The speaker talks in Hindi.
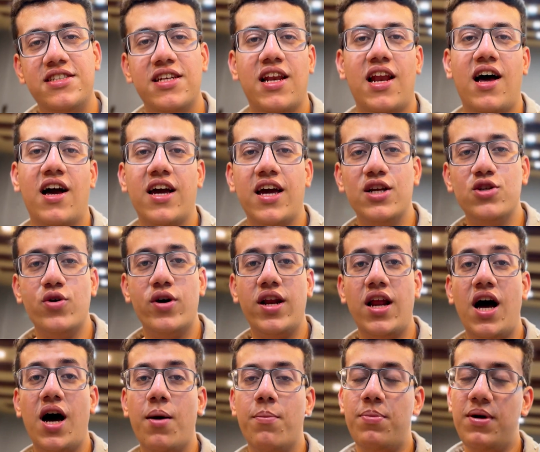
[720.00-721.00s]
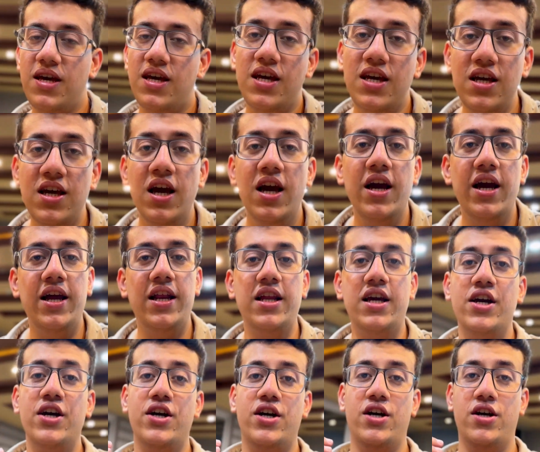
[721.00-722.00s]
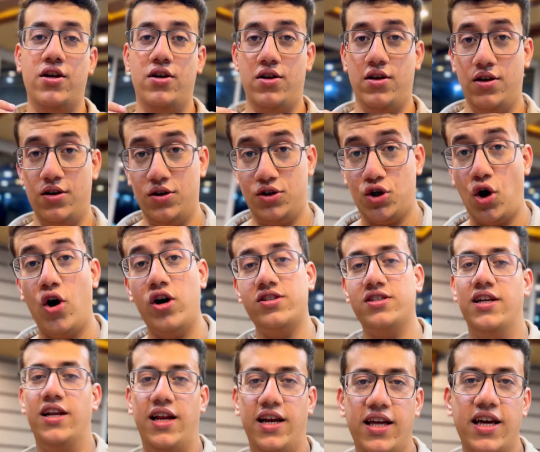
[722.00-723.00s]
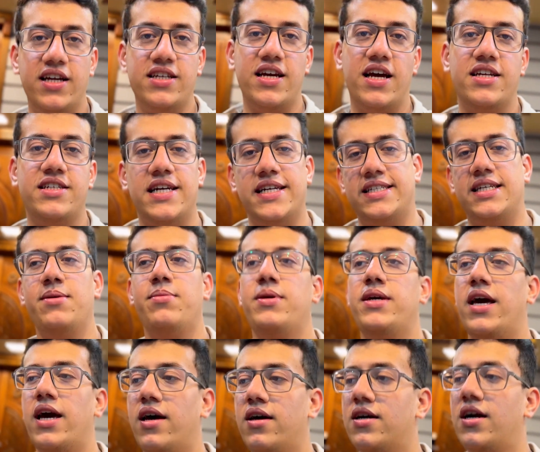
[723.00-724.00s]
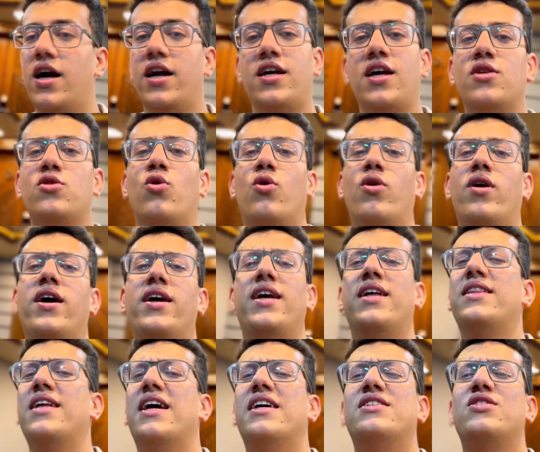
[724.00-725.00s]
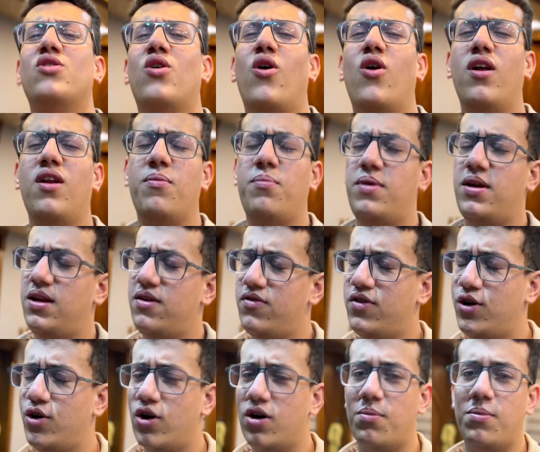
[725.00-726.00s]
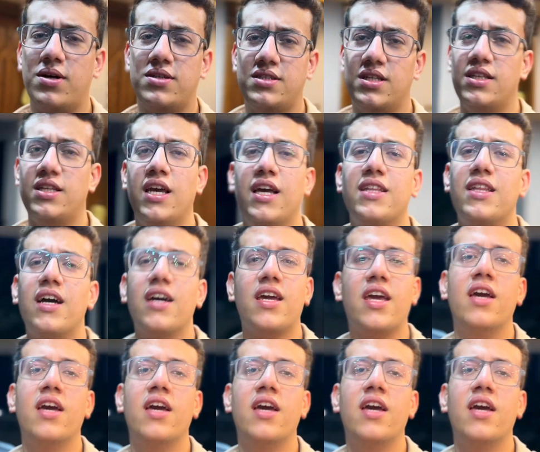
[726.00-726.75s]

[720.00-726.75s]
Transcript: चला के जो है ना अभी ही इनके शॉट्स ले लिए जाएँ जैसे भी हैं गाड़ियाँ धुल गई हैं दैट्स ऑल मेरे वीडियो का मकसद ये था कि